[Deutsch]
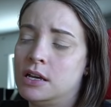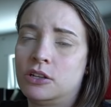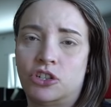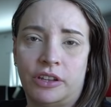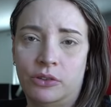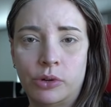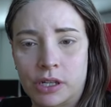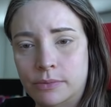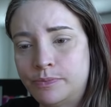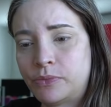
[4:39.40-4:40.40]
Just do
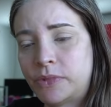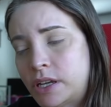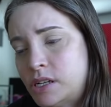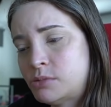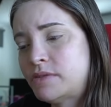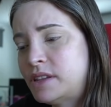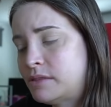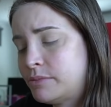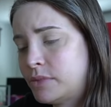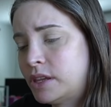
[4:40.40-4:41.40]
it. Geld
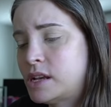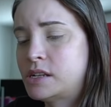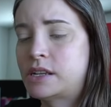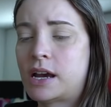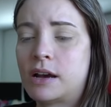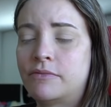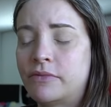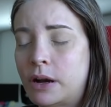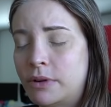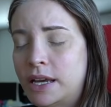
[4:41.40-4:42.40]
überwiesen, Geld da,
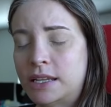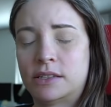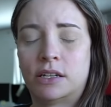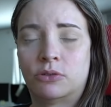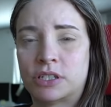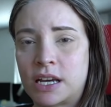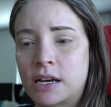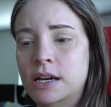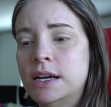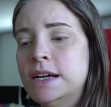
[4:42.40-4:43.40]
war am gleichen Tag noch
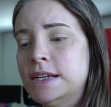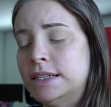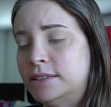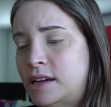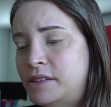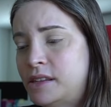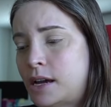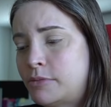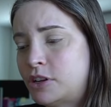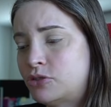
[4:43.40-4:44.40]
da. Das heißt, die
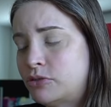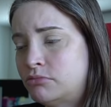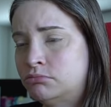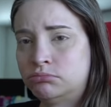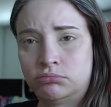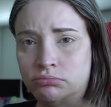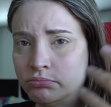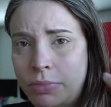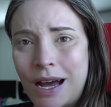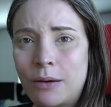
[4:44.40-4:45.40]
haben jetzt schon ein
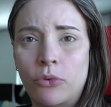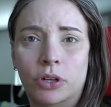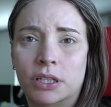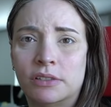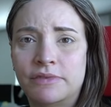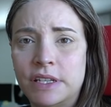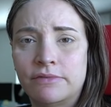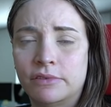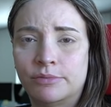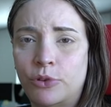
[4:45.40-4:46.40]
paar Monate, vier,
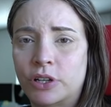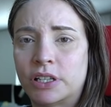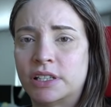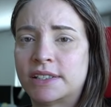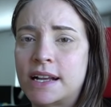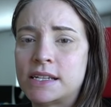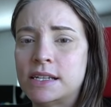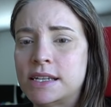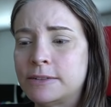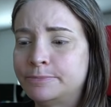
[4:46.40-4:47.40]
fünf Monate das Geld da
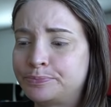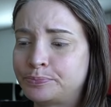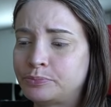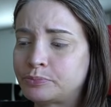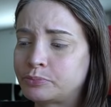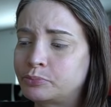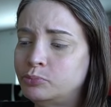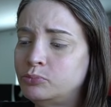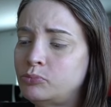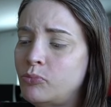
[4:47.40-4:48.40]
liegen
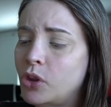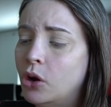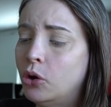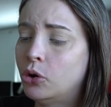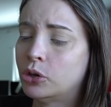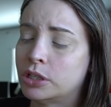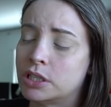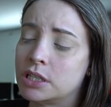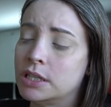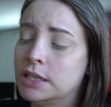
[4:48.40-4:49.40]
und